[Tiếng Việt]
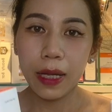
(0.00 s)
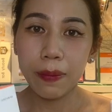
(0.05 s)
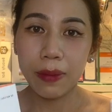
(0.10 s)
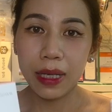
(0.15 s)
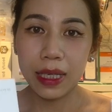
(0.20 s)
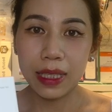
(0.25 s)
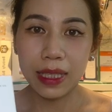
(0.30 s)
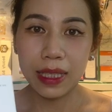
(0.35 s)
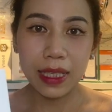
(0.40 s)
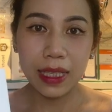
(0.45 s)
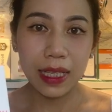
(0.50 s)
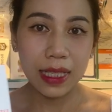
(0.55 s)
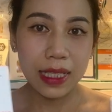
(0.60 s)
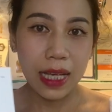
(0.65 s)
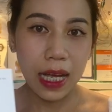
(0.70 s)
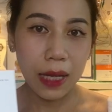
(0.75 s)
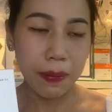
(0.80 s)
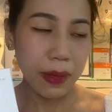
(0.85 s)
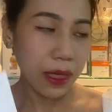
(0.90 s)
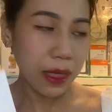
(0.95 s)
em này thì cái
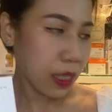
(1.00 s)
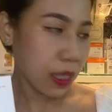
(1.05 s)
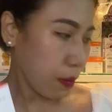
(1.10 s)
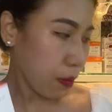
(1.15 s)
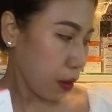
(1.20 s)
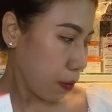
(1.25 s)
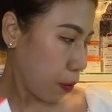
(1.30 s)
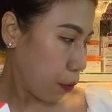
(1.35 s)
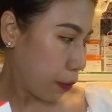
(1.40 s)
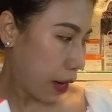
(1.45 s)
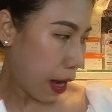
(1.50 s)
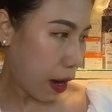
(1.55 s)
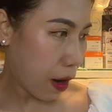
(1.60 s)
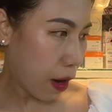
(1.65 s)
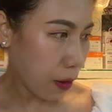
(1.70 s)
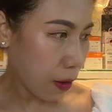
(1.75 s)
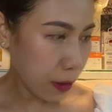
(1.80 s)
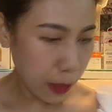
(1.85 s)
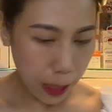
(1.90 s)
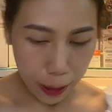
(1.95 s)
chai bên trong nó màu
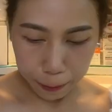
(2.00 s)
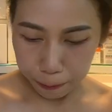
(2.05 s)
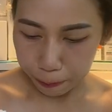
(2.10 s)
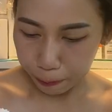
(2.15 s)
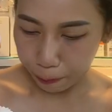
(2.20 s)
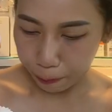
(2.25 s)
đỏ nha